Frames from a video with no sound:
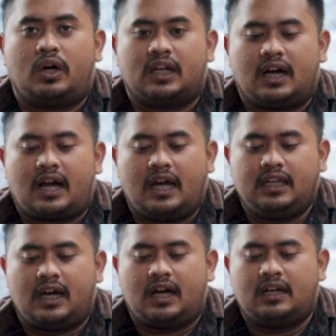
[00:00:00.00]
keluarga
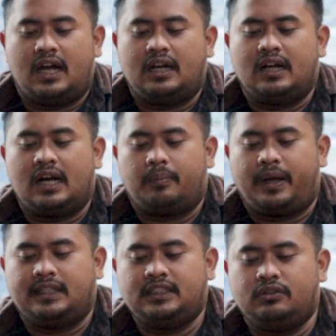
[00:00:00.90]
Faya dan dana
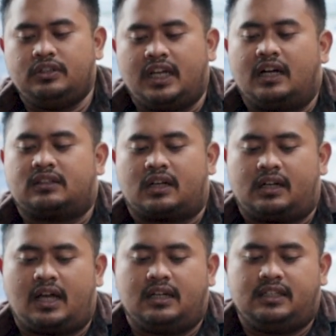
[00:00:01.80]
pensiun yang
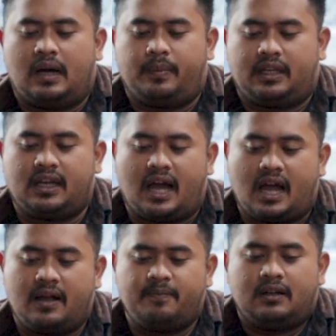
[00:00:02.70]
terkenal di
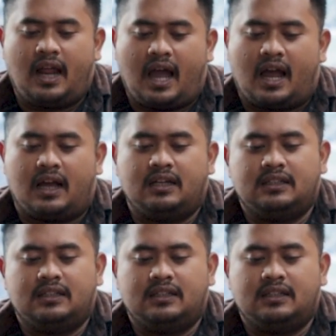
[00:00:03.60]
Amerika. Nah,